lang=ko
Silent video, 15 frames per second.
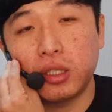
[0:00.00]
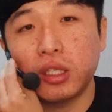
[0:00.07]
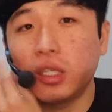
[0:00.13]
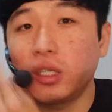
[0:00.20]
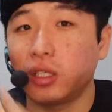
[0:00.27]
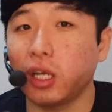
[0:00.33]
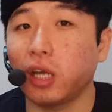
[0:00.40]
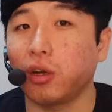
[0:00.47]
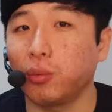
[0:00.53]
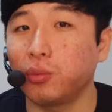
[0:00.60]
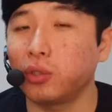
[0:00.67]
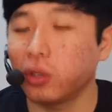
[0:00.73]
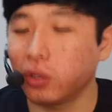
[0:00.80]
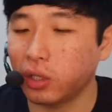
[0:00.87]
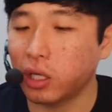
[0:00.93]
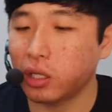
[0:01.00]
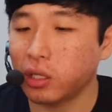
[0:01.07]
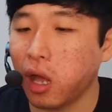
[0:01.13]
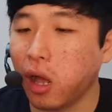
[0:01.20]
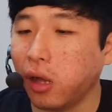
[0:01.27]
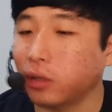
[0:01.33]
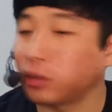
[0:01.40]
치킨 잘 없죠.
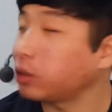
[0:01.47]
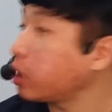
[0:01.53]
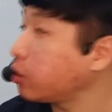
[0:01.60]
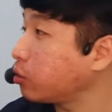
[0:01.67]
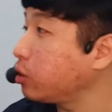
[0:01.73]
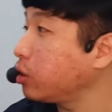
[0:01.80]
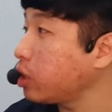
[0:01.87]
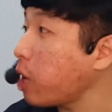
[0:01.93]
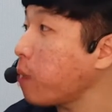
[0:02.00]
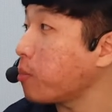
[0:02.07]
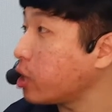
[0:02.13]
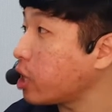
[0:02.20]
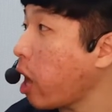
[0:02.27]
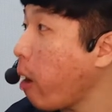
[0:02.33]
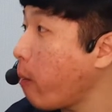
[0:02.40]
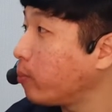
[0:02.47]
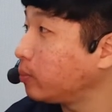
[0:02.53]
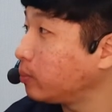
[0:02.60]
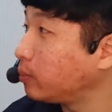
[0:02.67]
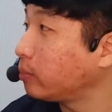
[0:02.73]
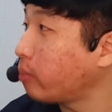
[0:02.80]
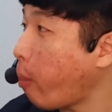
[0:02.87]
그래서 아주 특이합니다.
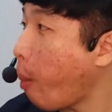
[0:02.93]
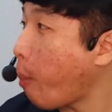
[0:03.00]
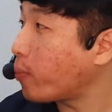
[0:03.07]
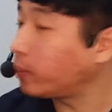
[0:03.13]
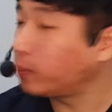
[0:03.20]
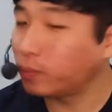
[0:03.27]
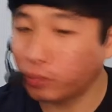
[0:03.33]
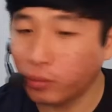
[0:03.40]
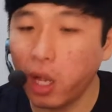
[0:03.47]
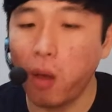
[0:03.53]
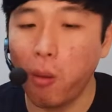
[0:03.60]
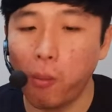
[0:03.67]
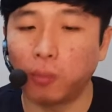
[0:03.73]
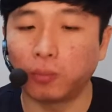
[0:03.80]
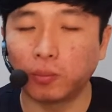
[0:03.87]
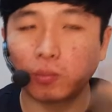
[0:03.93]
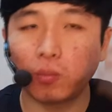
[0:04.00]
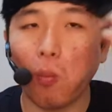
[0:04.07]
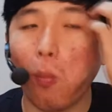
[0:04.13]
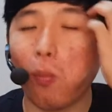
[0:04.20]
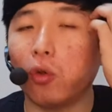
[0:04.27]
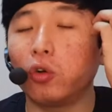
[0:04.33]
뼈는 없어요. 네.
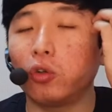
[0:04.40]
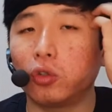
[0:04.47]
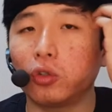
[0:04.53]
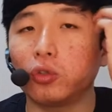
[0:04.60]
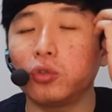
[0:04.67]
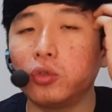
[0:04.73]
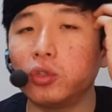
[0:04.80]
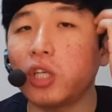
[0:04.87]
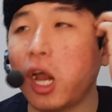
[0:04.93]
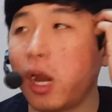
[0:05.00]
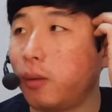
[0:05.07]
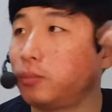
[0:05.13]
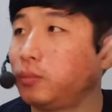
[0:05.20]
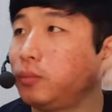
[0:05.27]
오늘도 순살.